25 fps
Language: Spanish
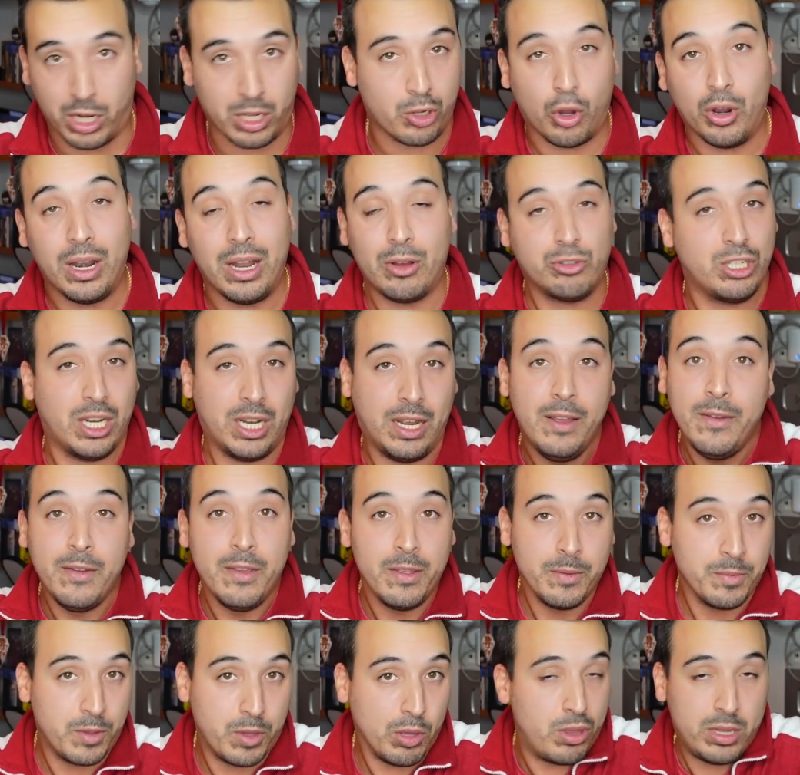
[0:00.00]
la cola, o sea,
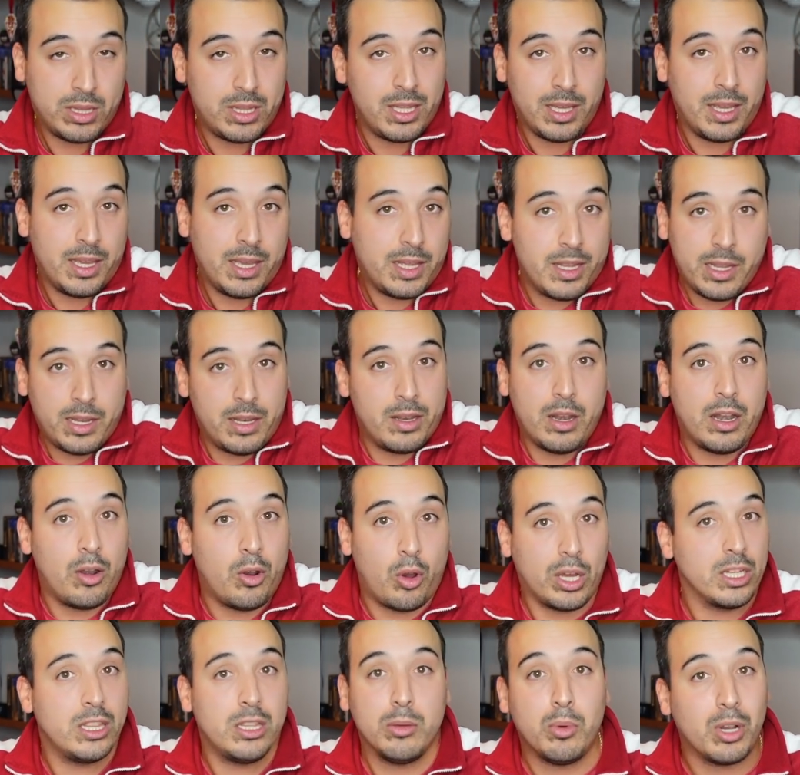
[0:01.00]
que el
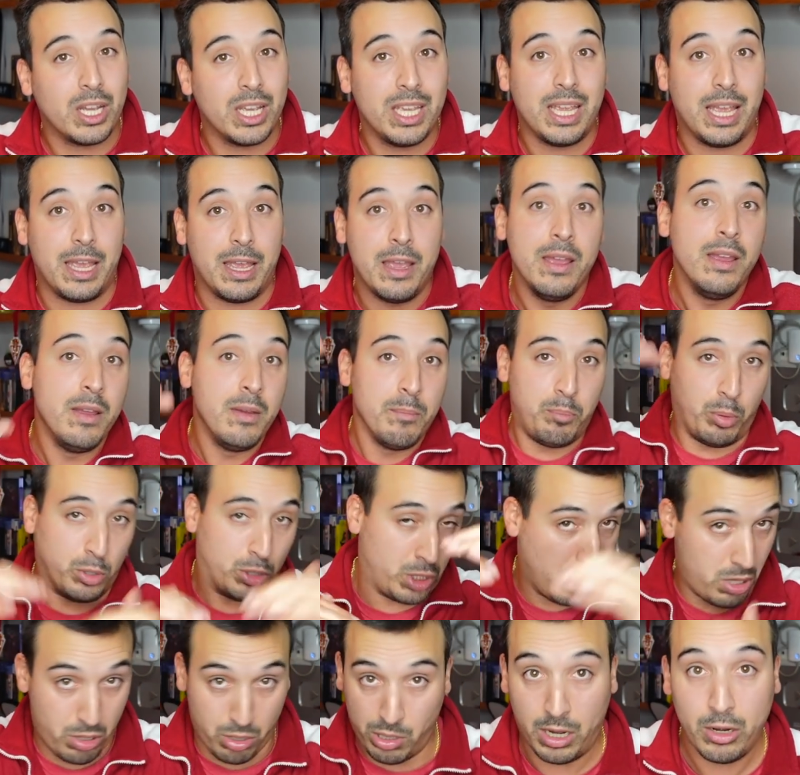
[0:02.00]
objetivo que
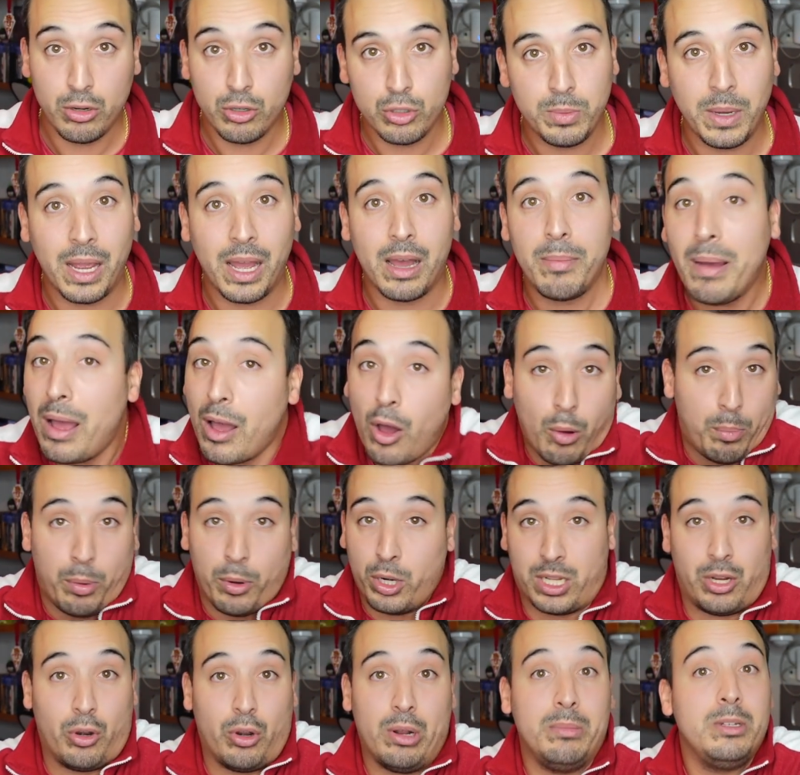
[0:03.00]
posicionarnos bien abajo,
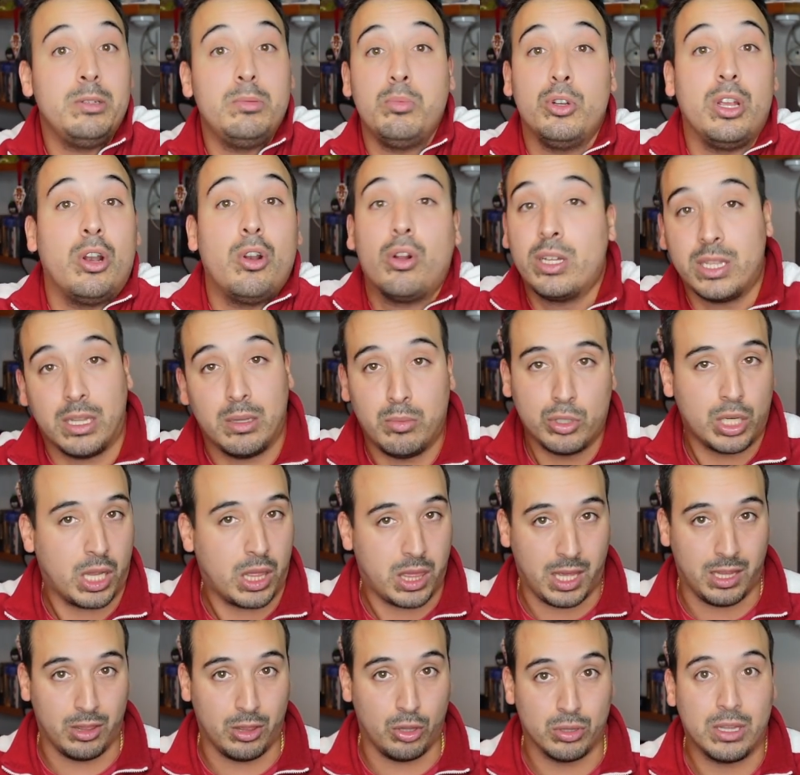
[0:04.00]
porque ahora mismo ya lo que estamos
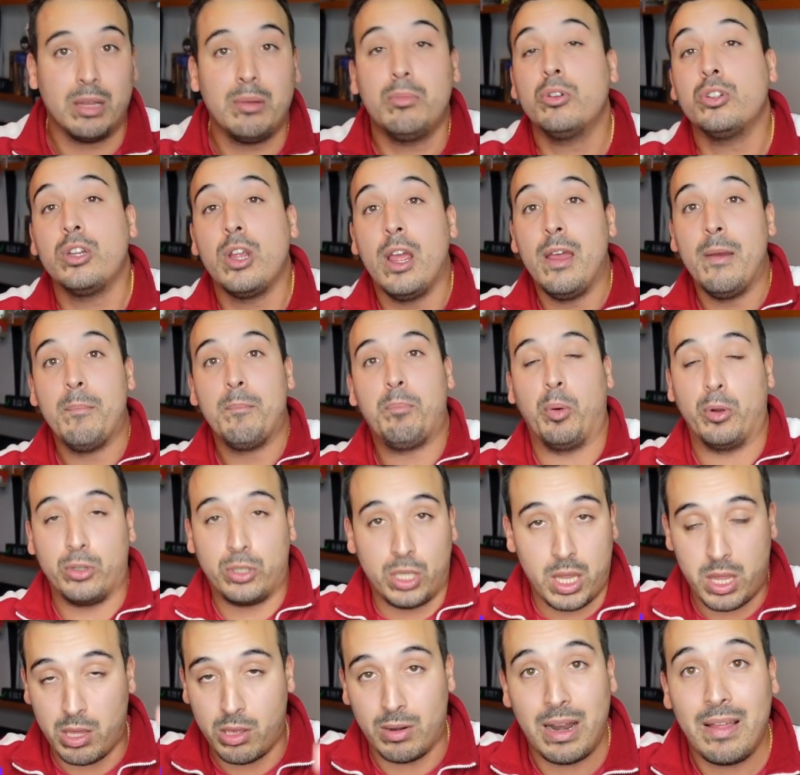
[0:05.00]
haciendo, estamos
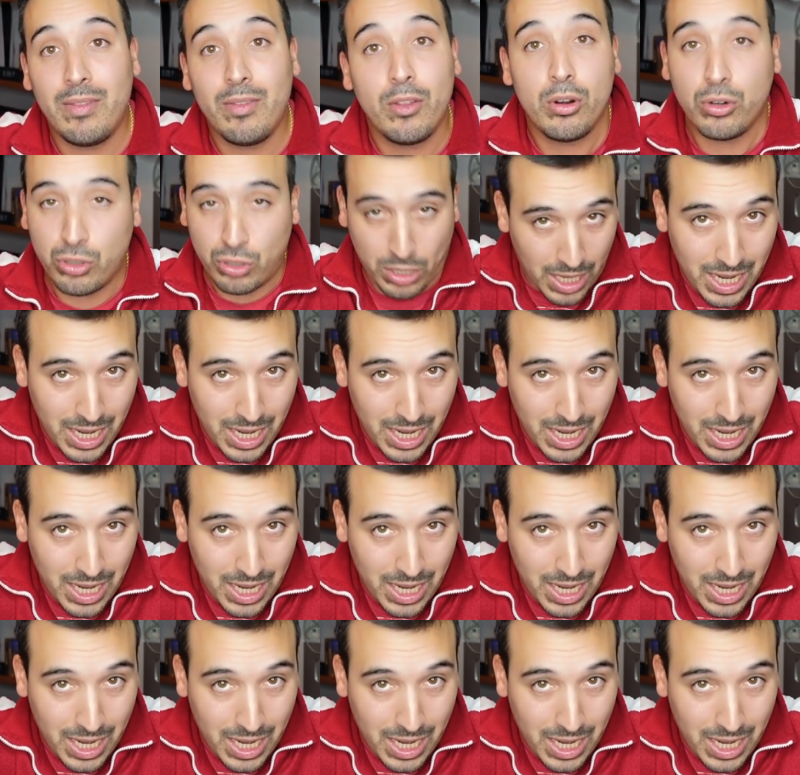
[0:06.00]
posicionándonos